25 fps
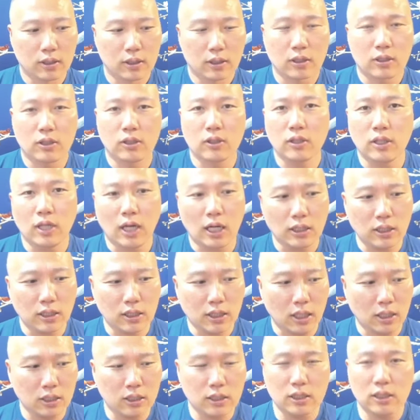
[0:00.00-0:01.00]
거의
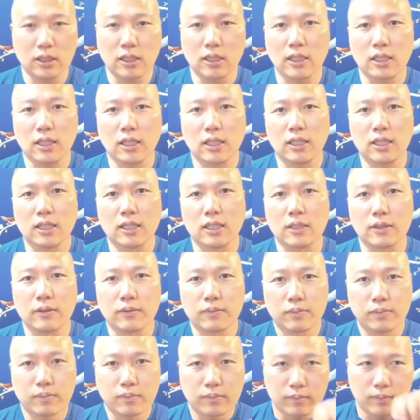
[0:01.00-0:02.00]
아직까지 제가
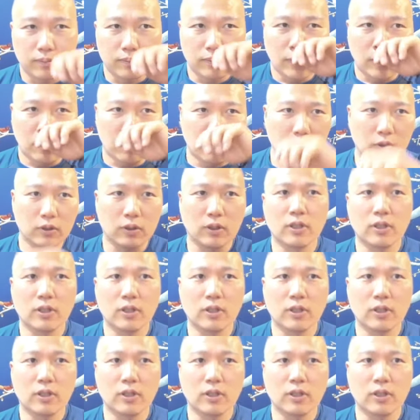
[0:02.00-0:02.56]
뭐